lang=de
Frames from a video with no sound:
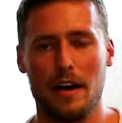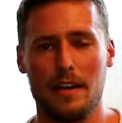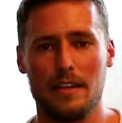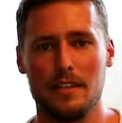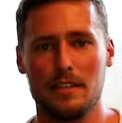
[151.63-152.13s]

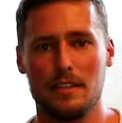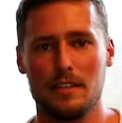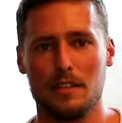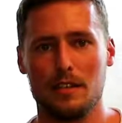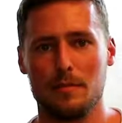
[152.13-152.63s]

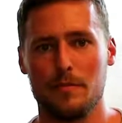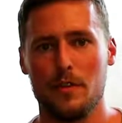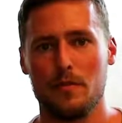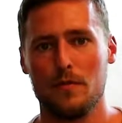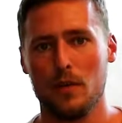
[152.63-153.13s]
einige ähm,
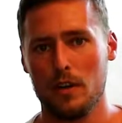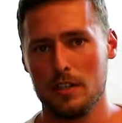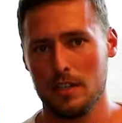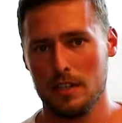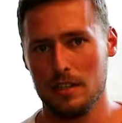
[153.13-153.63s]

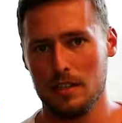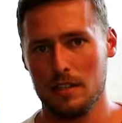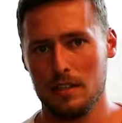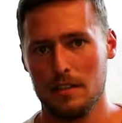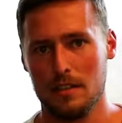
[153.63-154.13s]

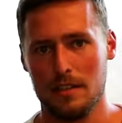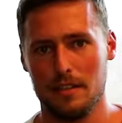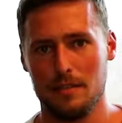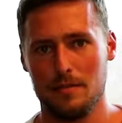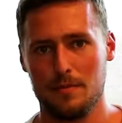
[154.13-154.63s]
Vorträge
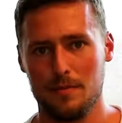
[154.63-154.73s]
gehen.